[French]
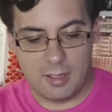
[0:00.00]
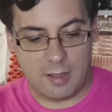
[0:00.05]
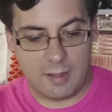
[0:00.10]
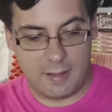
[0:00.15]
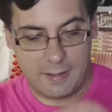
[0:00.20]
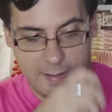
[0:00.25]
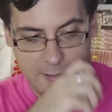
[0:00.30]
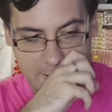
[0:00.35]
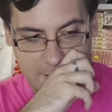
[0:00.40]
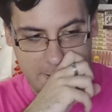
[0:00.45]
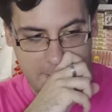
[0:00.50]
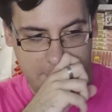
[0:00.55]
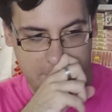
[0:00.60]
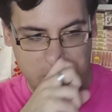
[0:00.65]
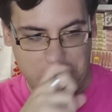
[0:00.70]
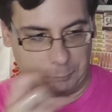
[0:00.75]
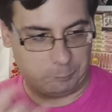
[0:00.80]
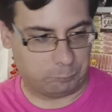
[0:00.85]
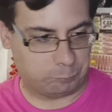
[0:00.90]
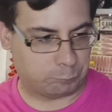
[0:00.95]

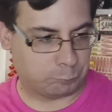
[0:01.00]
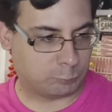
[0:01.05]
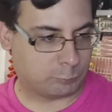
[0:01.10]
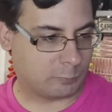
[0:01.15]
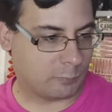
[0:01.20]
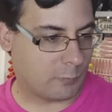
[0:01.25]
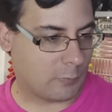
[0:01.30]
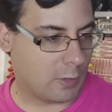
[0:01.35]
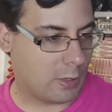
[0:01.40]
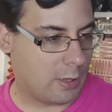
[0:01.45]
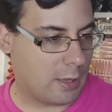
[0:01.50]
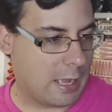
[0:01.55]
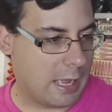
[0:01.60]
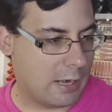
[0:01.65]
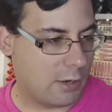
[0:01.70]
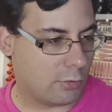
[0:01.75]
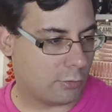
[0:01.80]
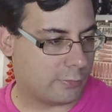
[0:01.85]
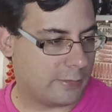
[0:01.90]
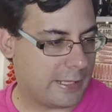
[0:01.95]
Euh,
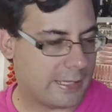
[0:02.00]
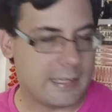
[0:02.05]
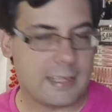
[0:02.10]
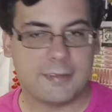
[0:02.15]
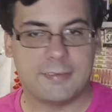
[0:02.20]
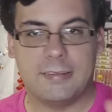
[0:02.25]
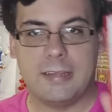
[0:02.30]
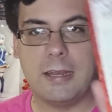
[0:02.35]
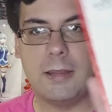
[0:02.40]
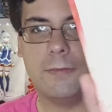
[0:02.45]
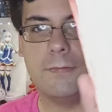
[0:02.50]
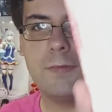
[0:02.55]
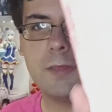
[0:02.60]
alors derrière c'est la,